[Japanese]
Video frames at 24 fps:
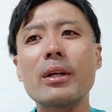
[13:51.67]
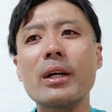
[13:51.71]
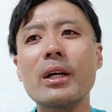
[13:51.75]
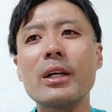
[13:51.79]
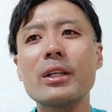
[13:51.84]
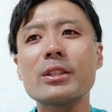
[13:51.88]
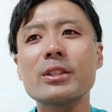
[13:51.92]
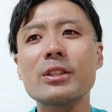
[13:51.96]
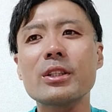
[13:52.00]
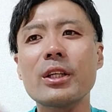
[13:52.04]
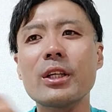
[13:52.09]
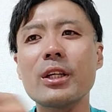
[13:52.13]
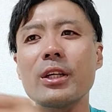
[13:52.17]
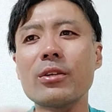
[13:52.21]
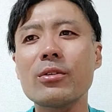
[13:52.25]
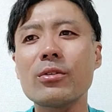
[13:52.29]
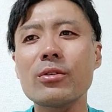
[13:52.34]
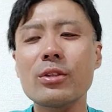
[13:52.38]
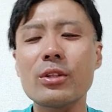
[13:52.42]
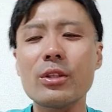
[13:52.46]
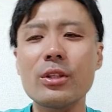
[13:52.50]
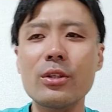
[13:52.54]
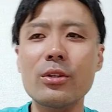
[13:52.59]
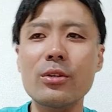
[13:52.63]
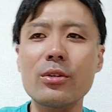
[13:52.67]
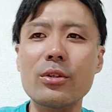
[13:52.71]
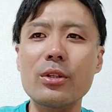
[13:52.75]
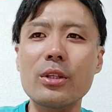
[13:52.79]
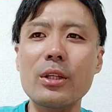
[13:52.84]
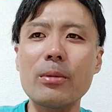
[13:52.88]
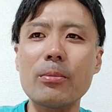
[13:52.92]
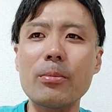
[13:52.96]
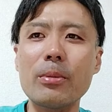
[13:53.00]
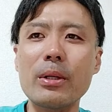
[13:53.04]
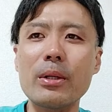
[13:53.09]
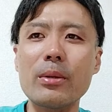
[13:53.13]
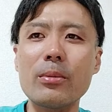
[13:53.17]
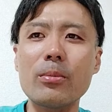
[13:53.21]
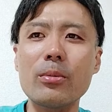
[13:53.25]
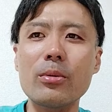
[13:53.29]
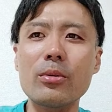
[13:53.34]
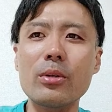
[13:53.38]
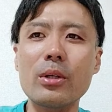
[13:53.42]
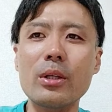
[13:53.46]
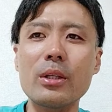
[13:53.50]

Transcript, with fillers: 外資系の企業ってやっぱり僕